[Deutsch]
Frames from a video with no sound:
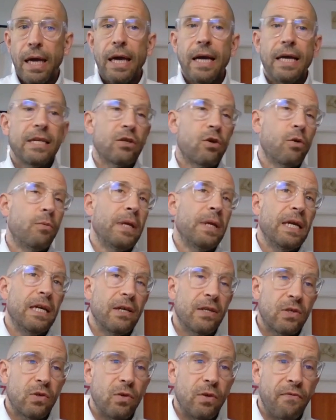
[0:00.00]
Es kommt eher
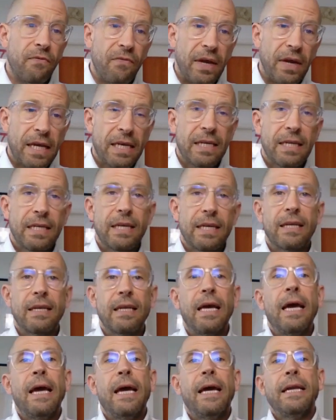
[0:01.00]
zu Infekten,
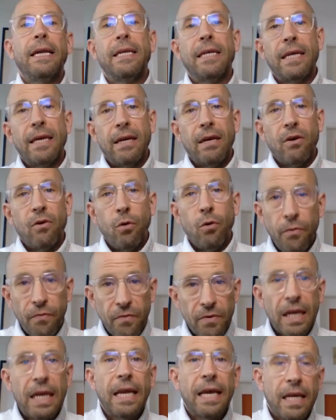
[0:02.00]
die
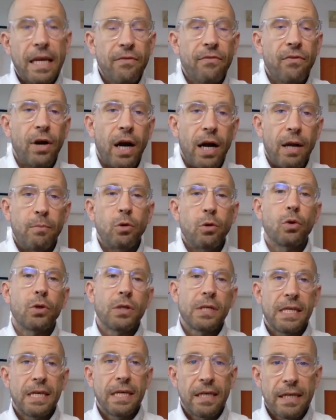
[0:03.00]
Hüftgelenke vor allem
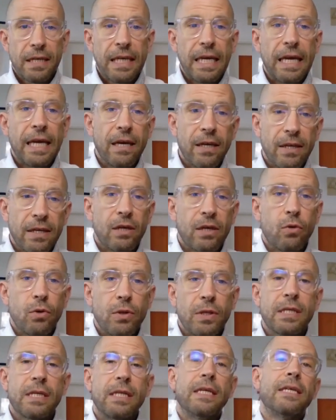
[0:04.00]
luxieren eher die
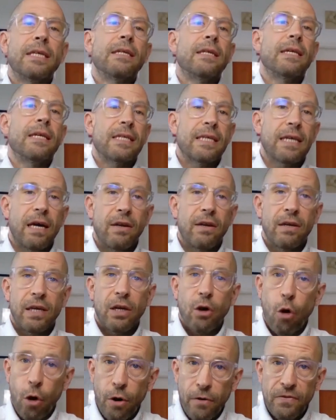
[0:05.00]
künstlichen, es kann
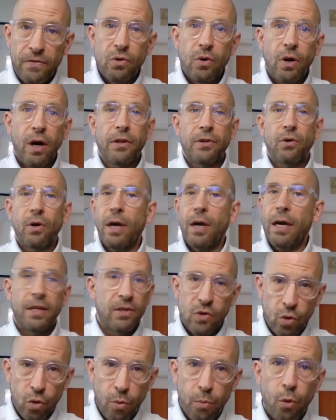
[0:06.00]
gehäuft zu, Art äh,
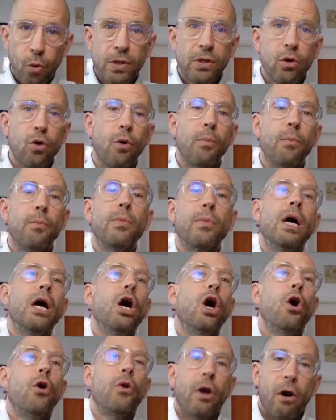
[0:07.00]
zu Thrombosen
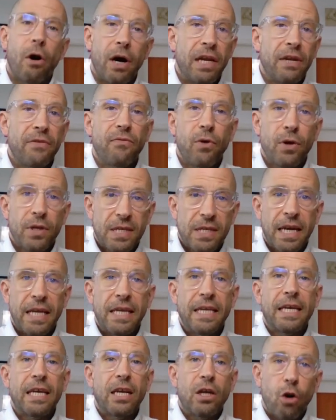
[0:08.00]
kommen und auch
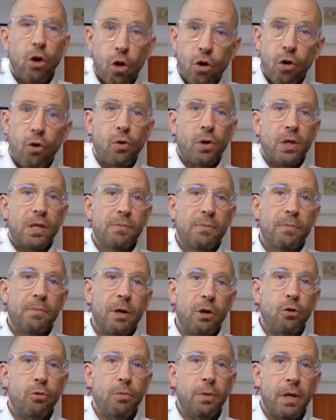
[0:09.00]
eine vorzeitige
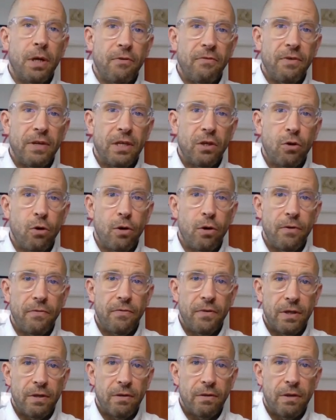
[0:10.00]
Lockerung ist bei Übergewicht
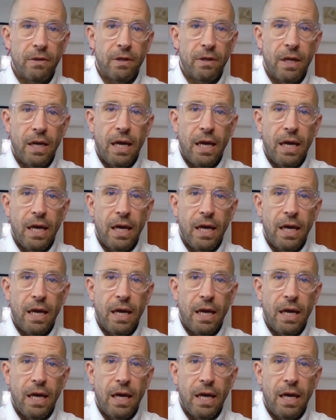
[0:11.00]
häufiger.